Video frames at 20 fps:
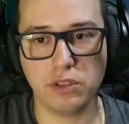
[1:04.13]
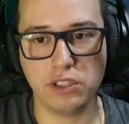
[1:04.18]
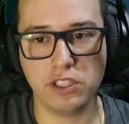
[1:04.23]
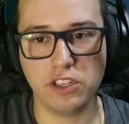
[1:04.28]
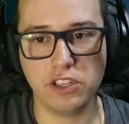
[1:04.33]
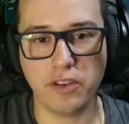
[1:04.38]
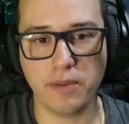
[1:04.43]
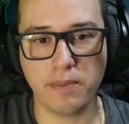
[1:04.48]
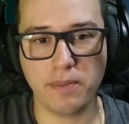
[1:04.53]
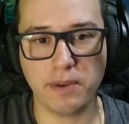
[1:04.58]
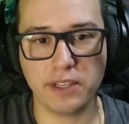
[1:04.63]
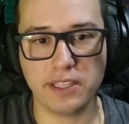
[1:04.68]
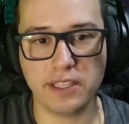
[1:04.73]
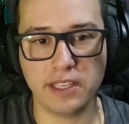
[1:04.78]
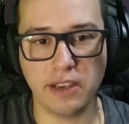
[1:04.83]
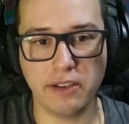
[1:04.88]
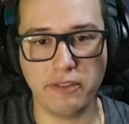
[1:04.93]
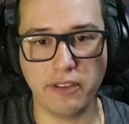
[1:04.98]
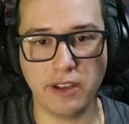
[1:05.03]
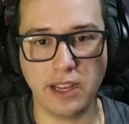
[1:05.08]
a gente vai
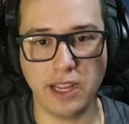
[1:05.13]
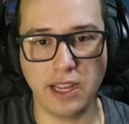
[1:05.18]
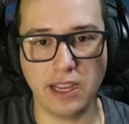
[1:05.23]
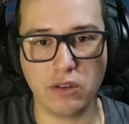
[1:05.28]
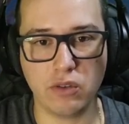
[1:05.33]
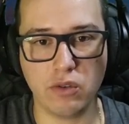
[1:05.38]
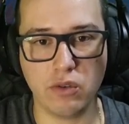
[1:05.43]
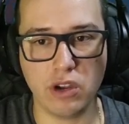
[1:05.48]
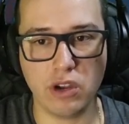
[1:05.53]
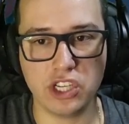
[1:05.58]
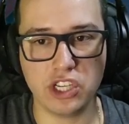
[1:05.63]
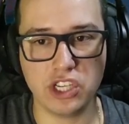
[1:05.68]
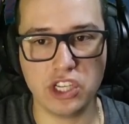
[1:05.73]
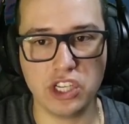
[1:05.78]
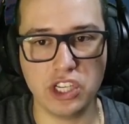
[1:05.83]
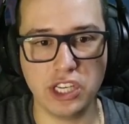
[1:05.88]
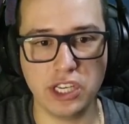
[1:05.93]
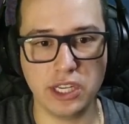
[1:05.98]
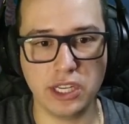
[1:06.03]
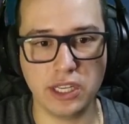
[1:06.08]
precisar falar com a
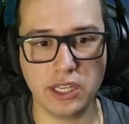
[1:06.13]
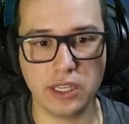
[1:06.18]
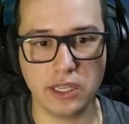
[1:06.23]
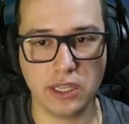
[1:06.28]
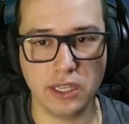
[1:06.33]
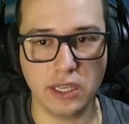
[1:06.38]
Gina.